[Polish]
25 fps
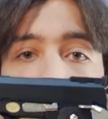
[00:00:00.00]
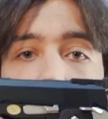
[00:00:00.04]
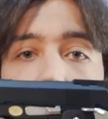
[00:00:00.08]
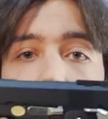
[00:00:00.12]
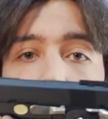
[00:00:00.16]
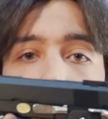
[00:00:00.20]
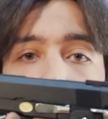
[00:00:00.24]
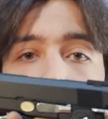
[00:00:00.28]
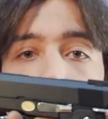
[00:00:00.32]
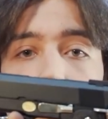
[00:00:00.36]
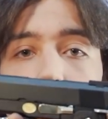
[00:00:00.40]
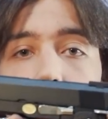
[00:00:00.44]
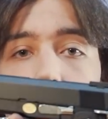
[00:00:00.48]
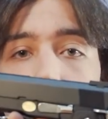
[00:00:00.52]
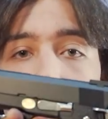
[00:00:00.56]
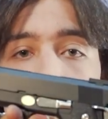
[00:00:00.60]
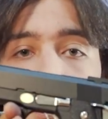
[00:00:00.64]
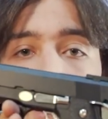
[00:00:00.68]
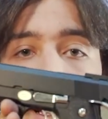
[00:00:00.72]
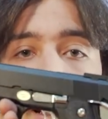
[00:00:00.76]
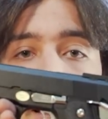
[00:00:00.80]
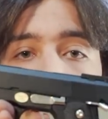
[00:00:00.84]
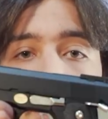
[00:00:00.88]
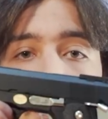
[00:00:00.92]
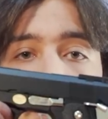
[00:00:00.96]
pójść trochę
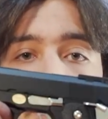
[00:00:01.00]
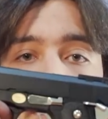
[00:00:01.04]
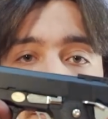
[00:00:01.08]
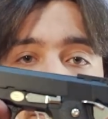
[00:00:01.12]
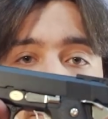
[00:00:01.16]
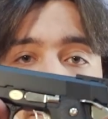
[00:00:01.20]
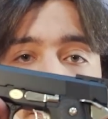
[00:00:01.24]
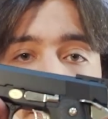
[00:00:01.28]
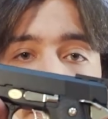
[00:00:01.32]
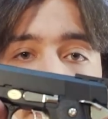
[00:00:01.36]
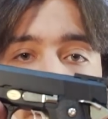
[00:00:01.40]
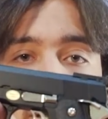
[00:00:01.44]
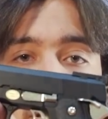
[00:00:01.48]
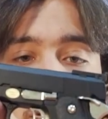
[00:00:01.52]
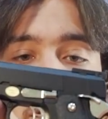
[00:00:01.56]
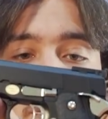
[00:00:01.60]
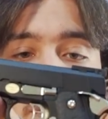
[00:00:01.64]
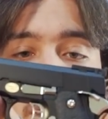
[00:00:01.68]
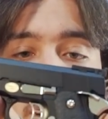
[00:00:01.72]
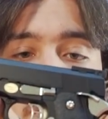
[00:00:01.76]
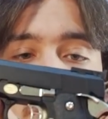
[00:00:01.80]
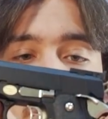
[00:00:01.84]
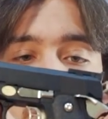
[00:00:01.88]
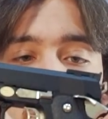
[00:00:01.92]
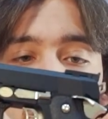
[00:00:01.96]
dalej. I
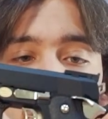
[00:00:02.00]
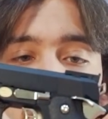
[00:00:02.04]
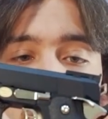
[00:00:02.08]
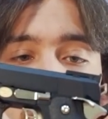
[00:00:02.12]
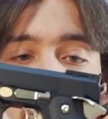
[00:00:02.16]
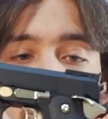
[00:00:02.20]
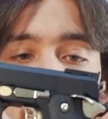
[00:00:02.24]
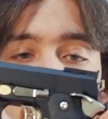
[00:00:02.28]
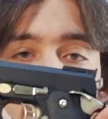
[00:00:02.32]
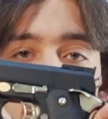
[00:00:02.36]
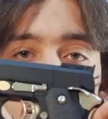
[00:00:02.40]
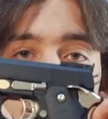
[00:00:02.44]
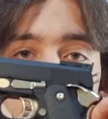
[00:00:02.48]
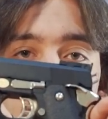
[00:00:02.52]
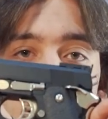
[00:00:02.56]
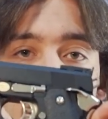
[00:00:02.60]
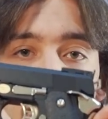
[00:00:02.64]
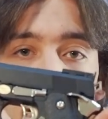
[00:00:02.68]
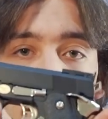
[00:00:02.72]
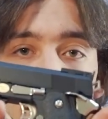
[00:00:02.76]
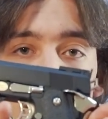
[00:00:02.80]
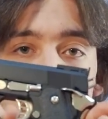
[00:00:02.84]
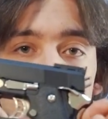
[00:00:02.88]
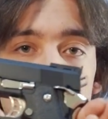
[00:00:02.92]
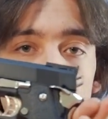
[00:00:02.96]
mamy tutaj
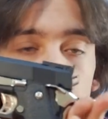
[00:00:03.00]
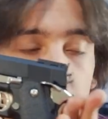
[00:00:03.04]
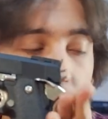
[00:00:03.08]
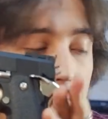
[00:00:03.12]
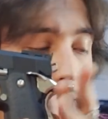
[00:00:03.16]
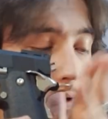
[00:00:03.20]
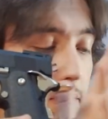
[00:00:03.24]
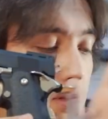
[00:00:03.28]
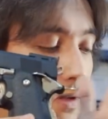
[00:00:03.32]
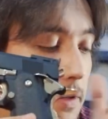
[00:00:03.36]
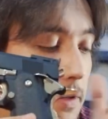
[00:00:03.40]
high capę,